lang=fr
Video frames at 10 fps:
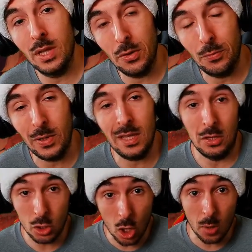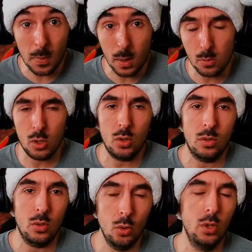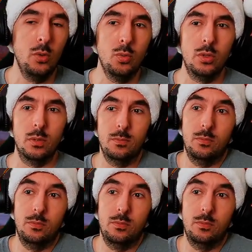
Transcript: avait normalement Hollywood.